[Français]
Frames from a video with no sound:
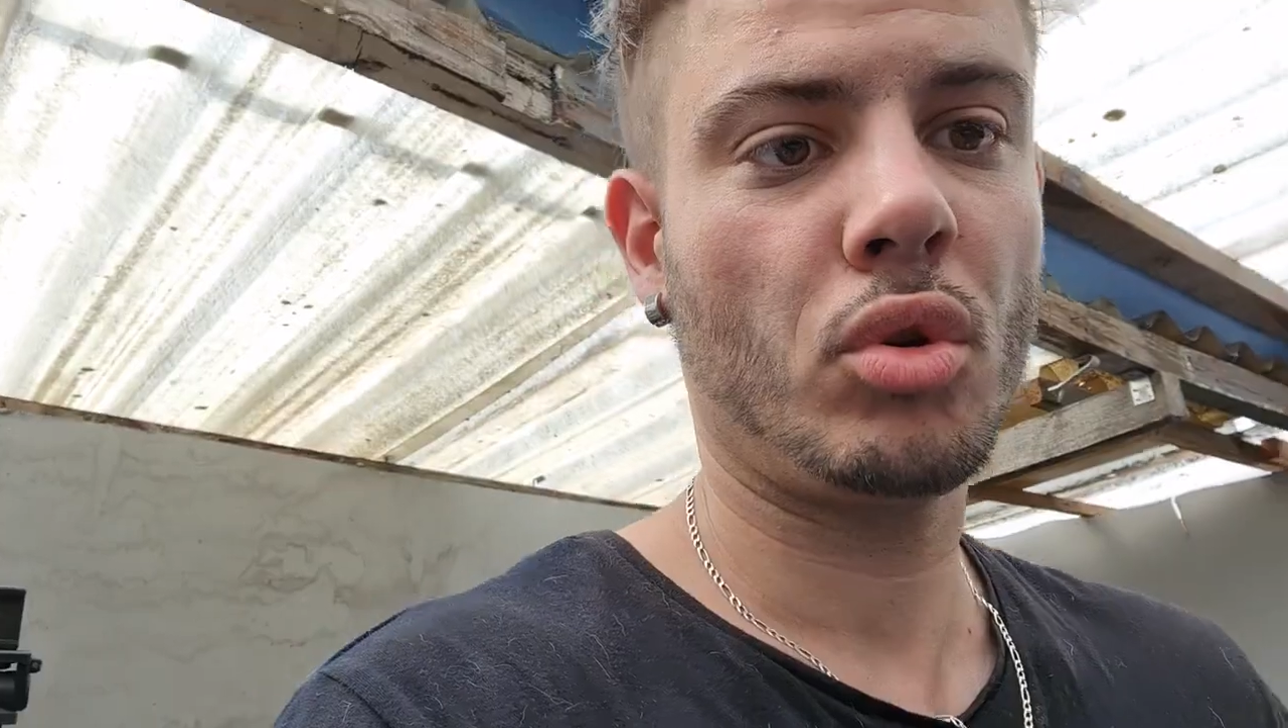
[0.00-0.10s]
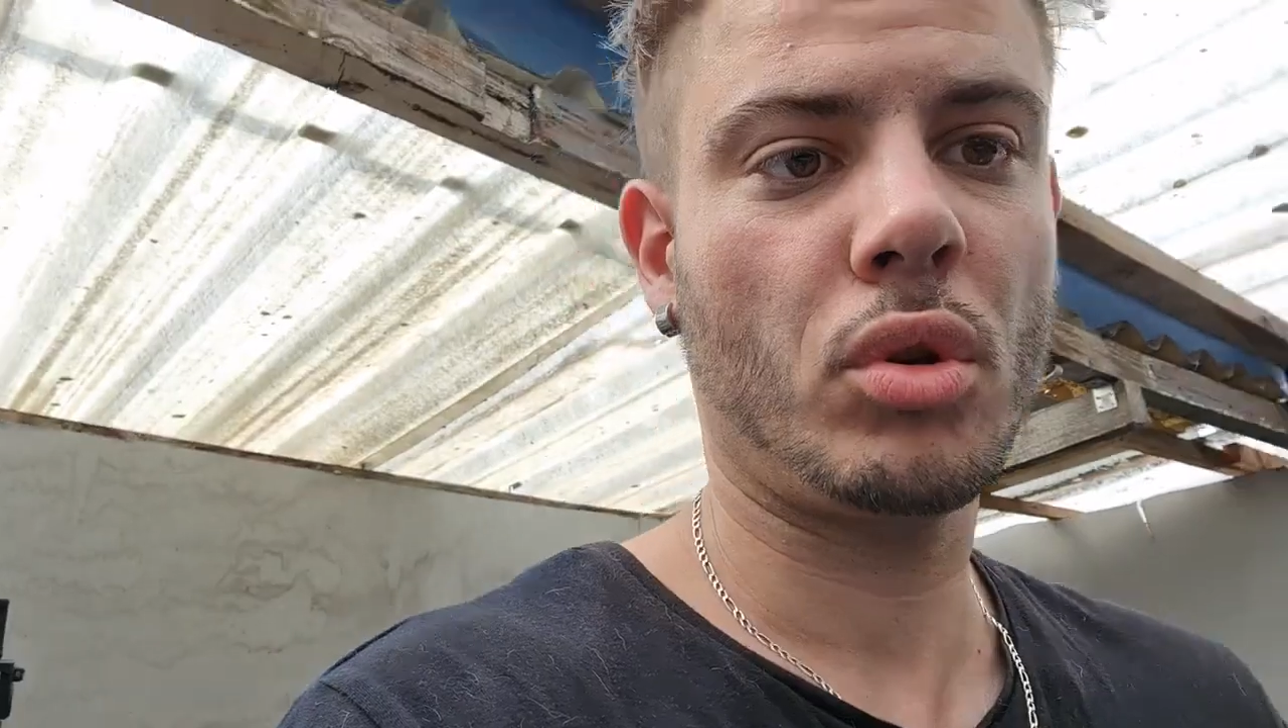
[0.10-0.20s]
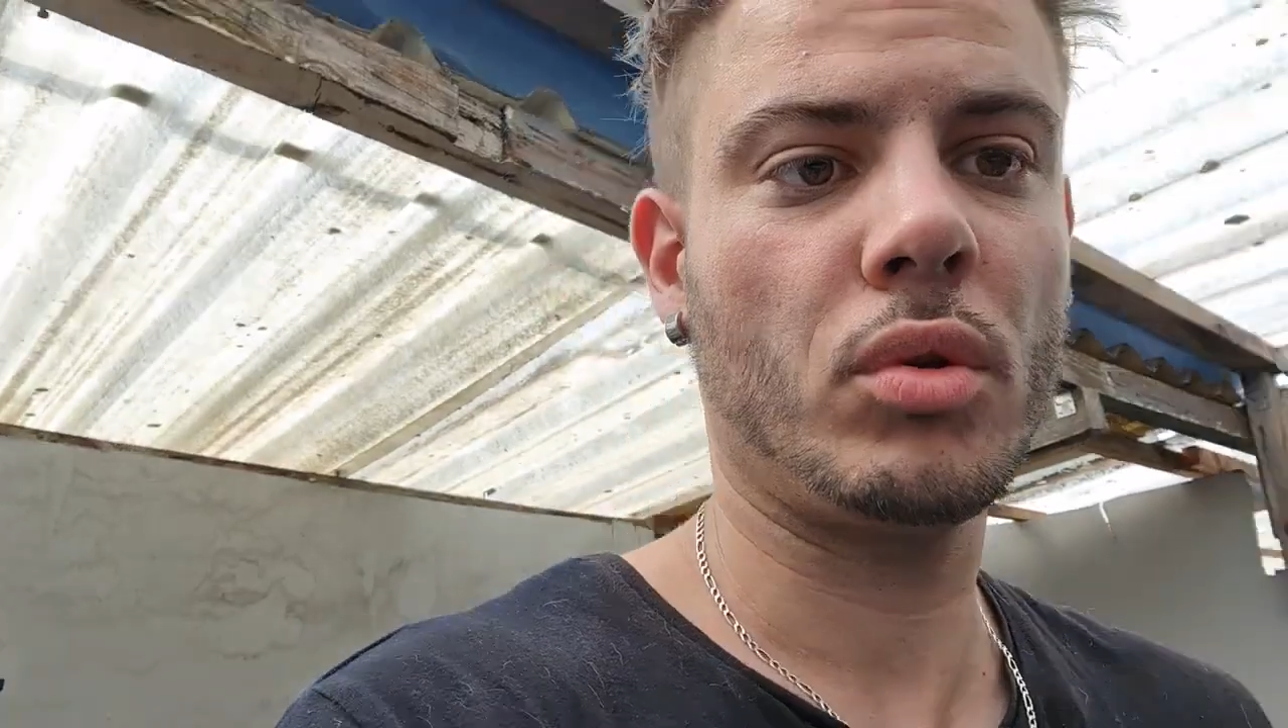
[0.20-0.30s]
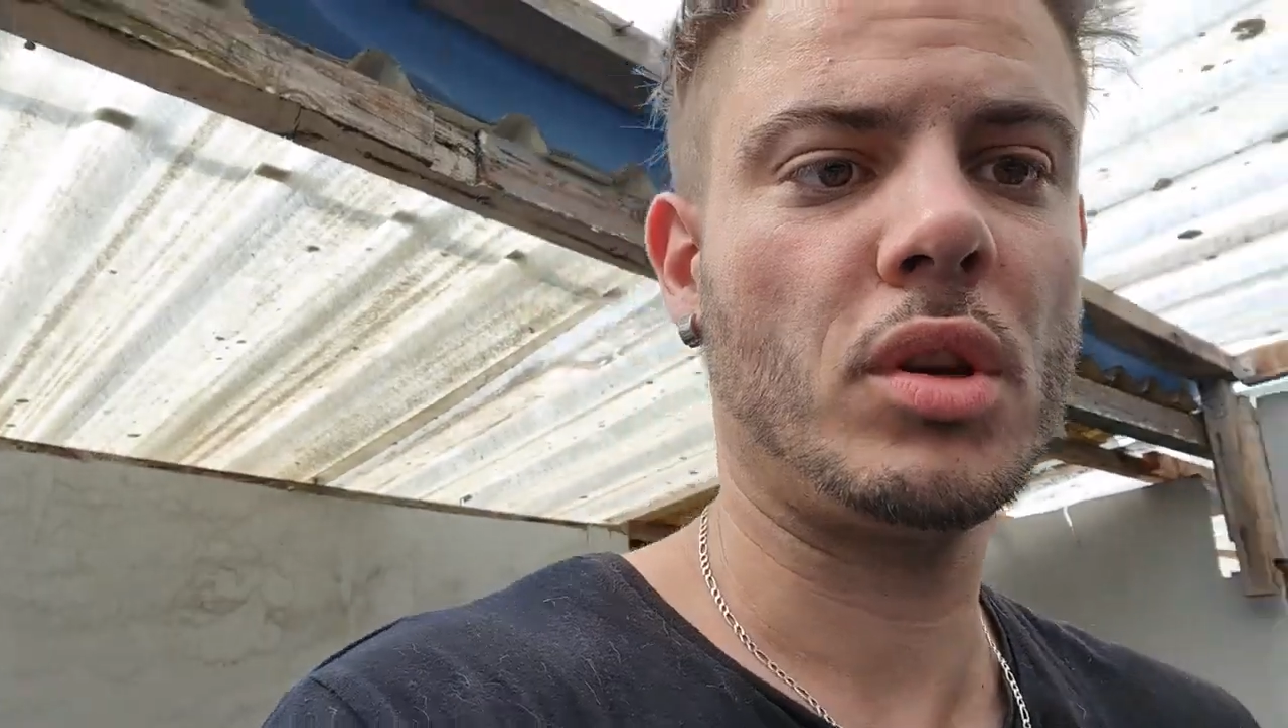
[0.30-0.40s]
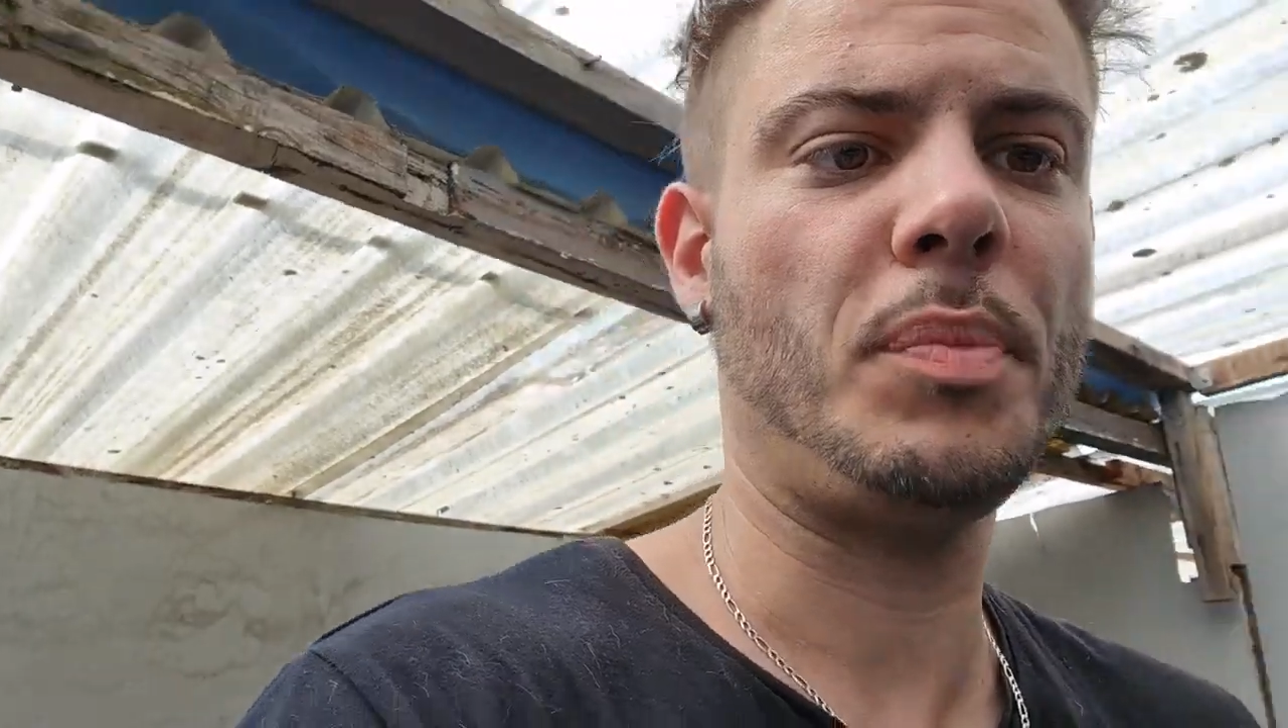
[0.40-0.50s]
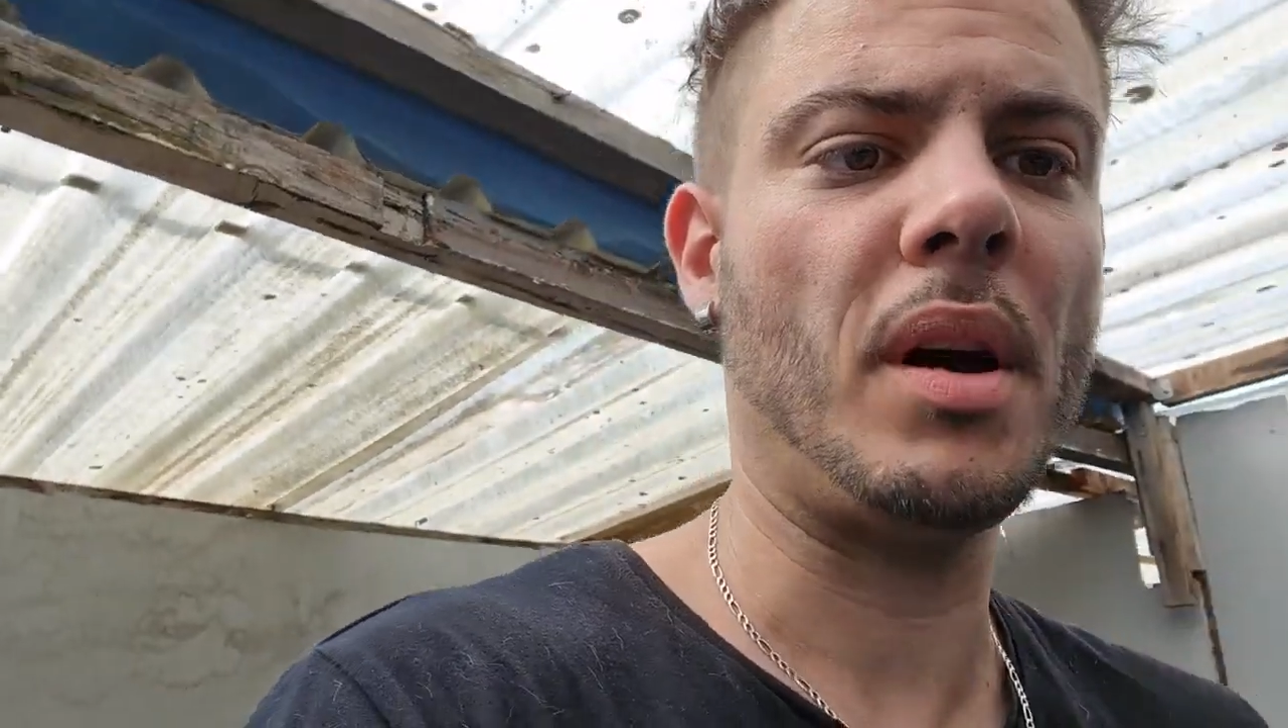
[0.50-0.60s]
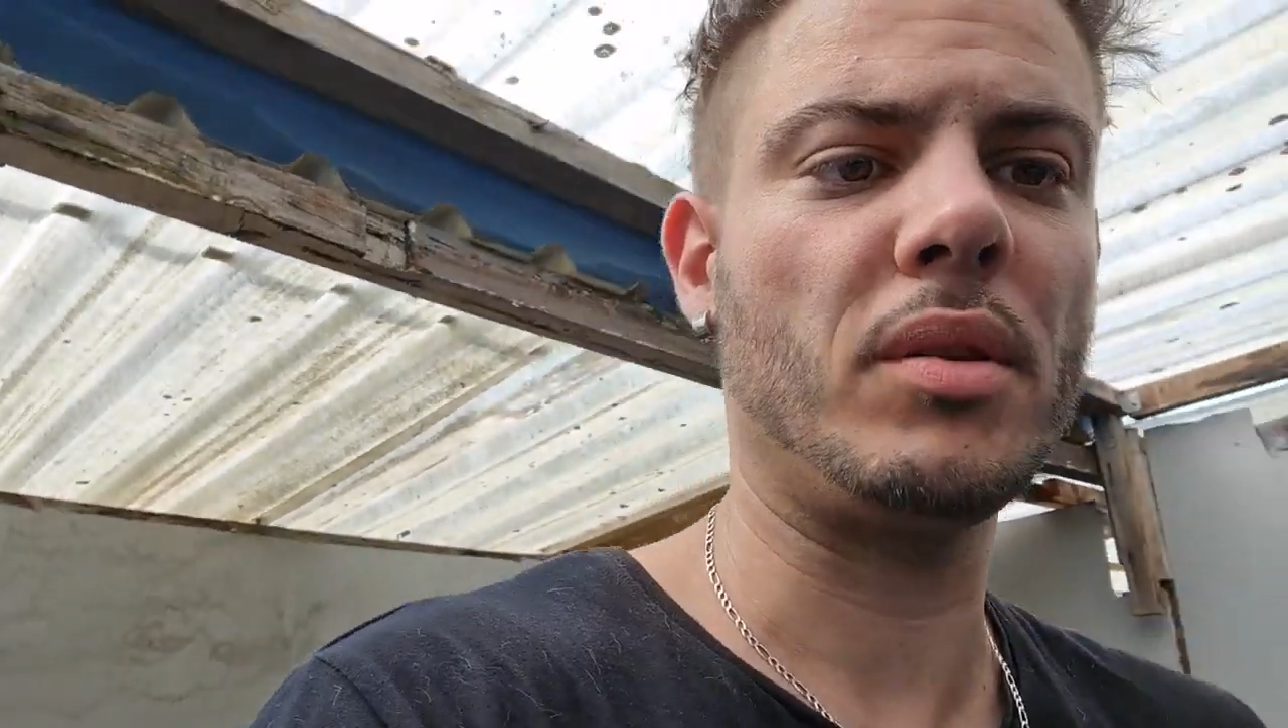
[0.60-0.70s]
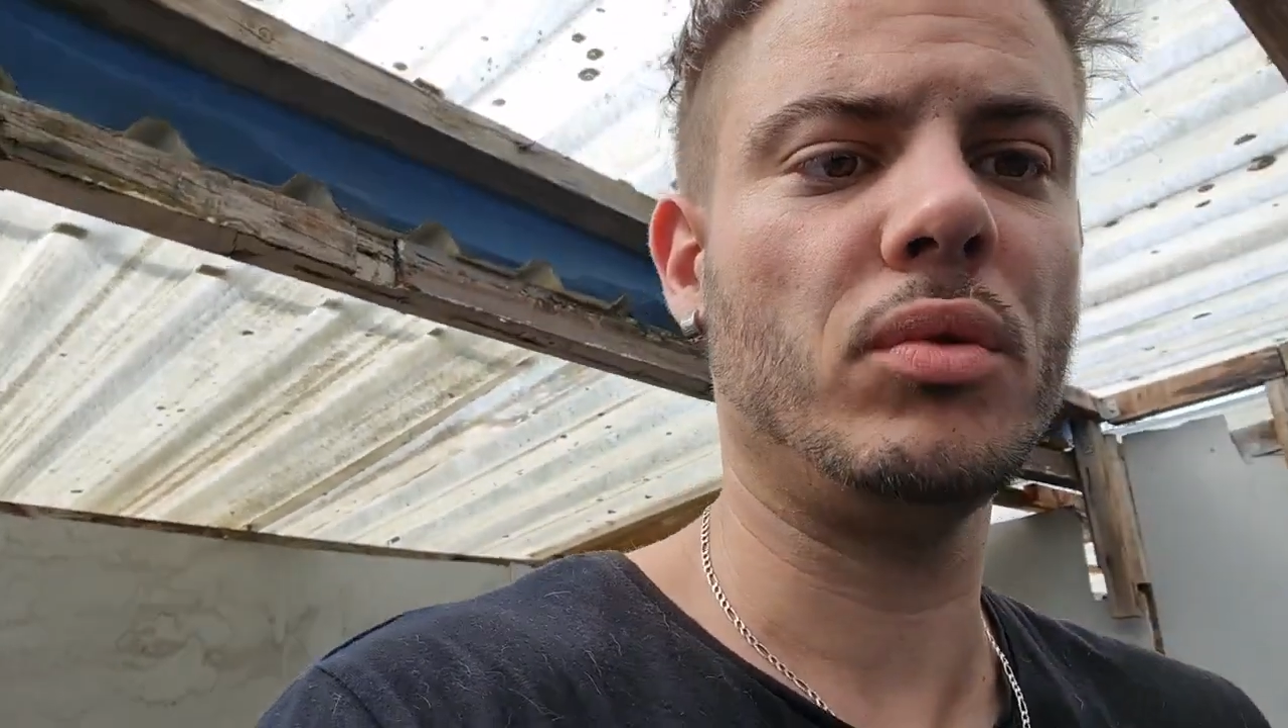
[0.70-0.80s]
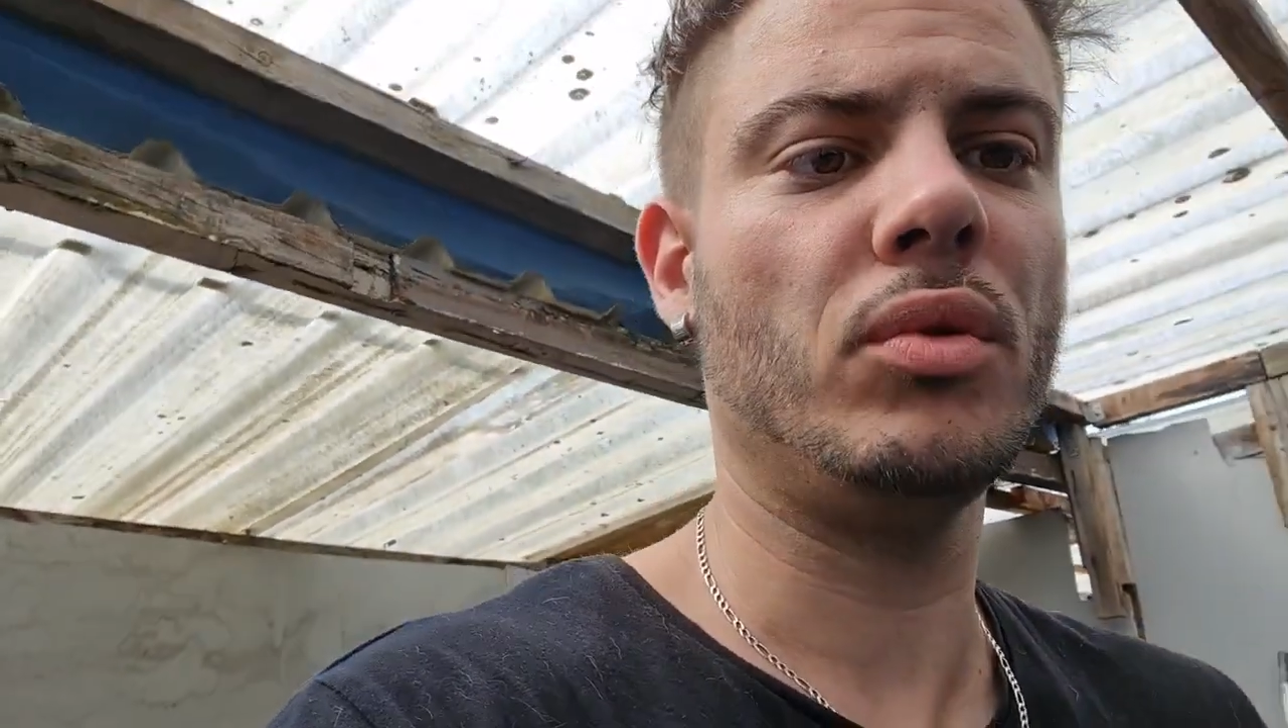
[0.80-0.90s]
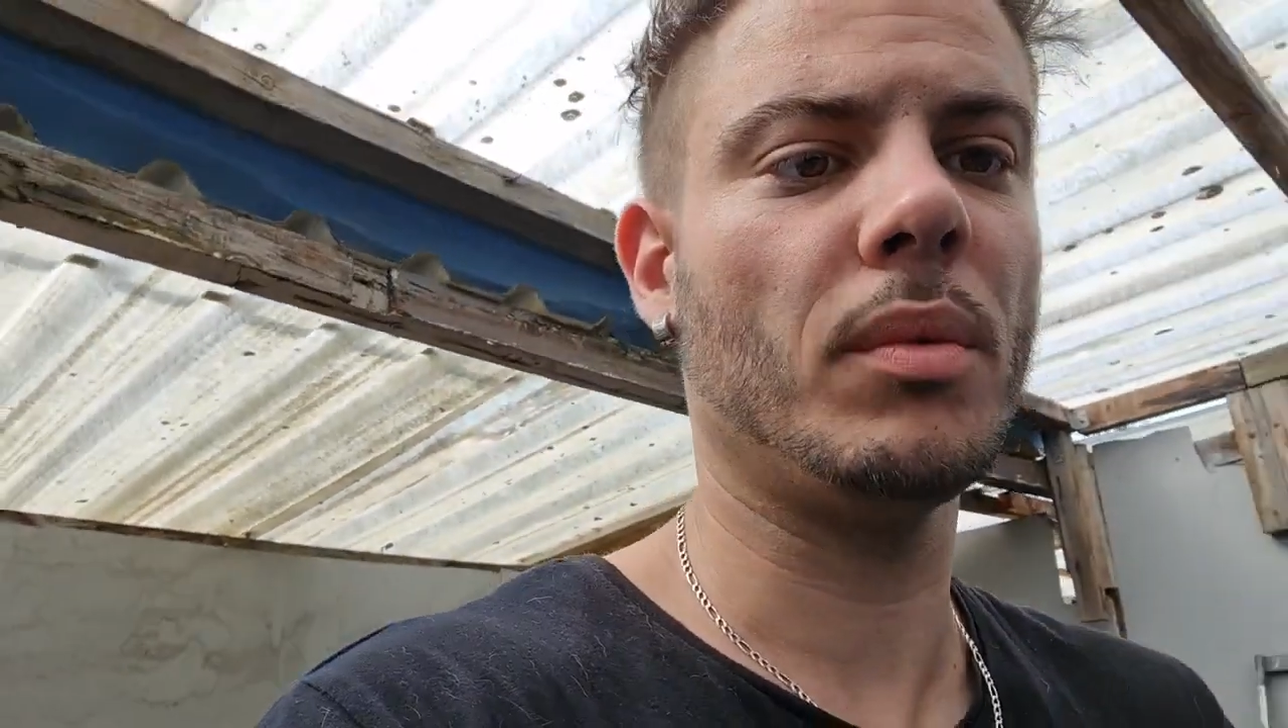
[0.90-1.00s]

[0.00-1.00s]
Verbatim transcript: que j'ai pas l'habitude